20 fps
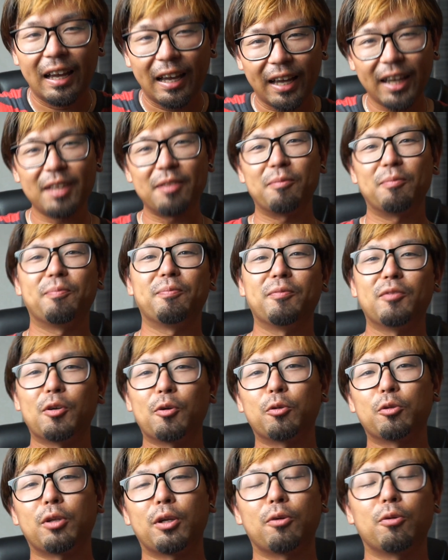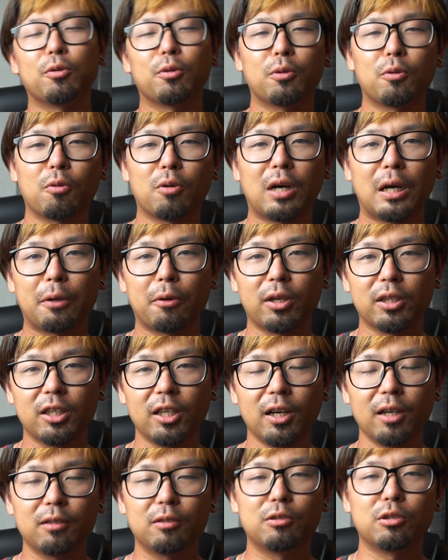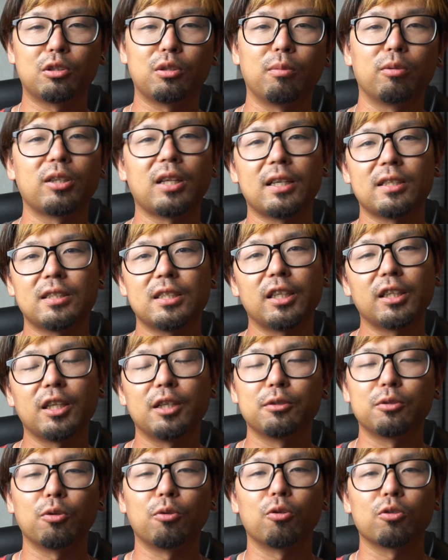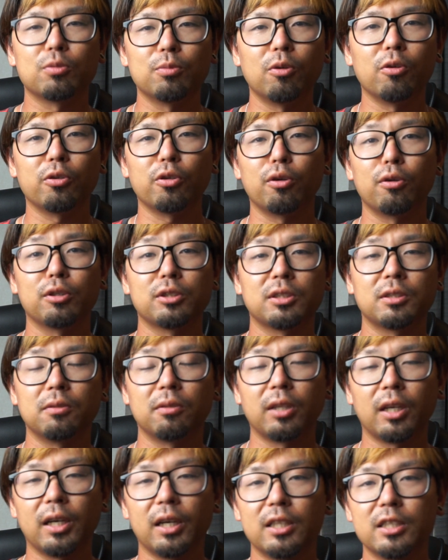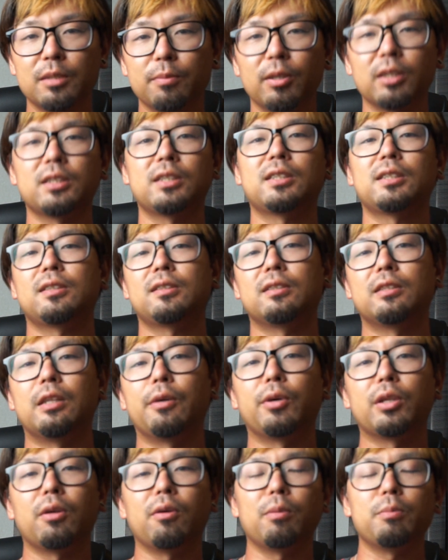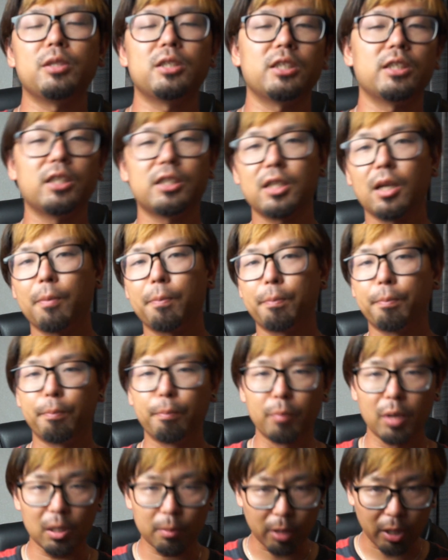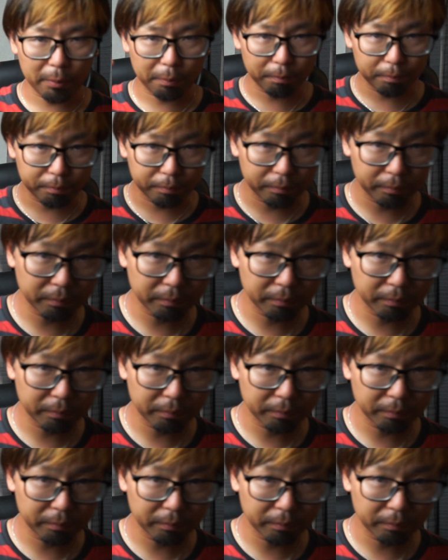はい。ということでこの動画が良かったらグッドボタン、チャンネル登録もよろしくお願いします。ではでは、みっちでした。バイバイ。